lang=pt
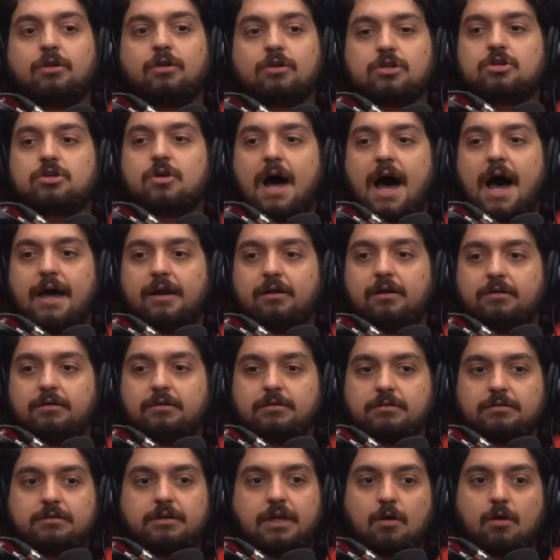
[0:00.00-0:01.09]
ah, do mas usuário. Você
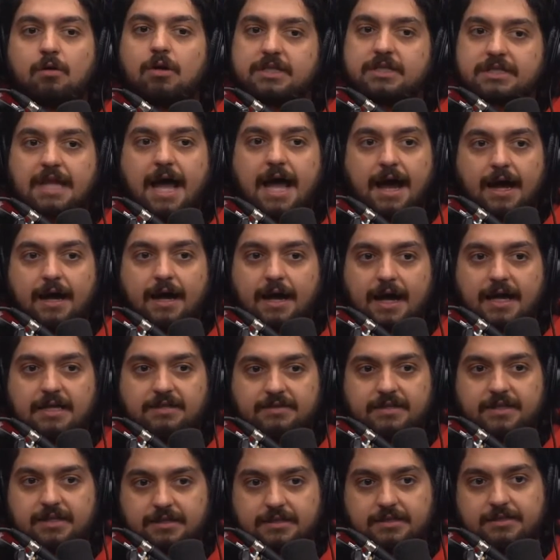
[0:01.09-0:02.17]
entende que a é polícia, gostar,
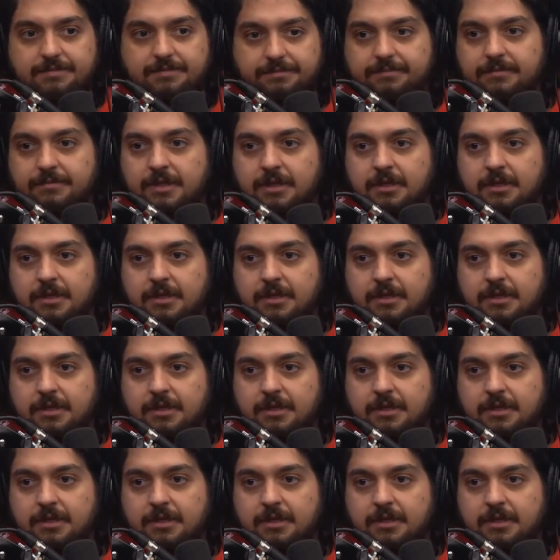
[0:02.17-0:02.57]
olha né, só. Pra